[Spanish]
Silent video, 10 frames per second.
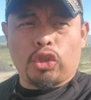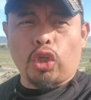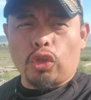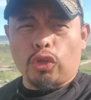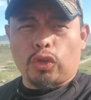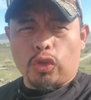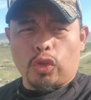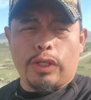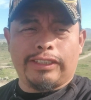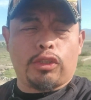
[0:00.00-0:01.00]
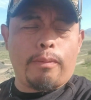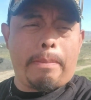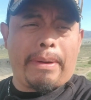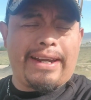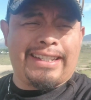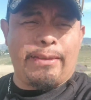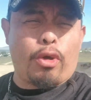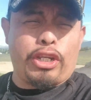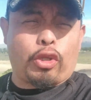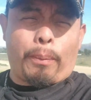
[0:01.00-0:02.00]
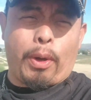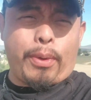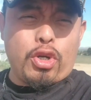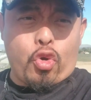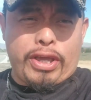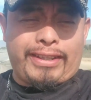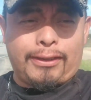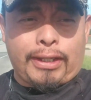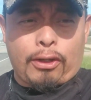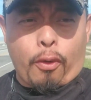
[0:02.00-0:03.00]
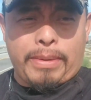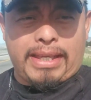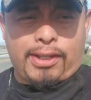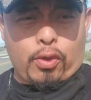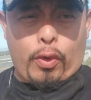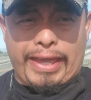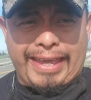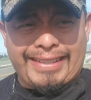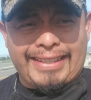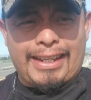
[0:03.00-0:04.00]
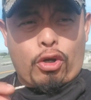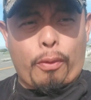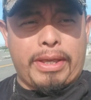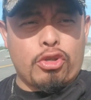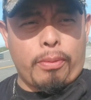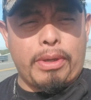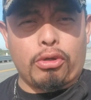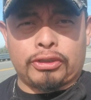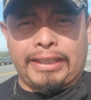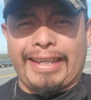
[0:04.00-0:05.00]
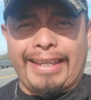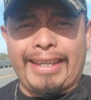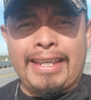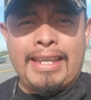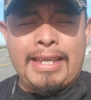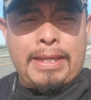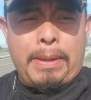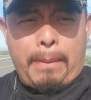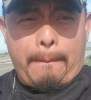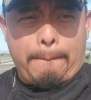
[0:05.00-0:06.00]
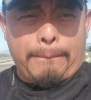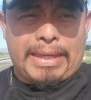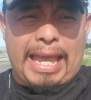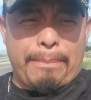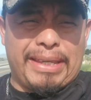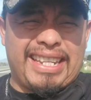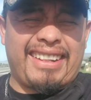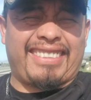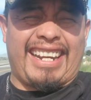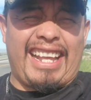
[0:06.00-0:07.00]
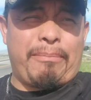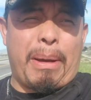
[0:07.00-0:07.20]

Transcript: Todo, todo esto me parece bonito, pero bueno, este es el comienzo, este es el comienzo amigos y ya viene el tren.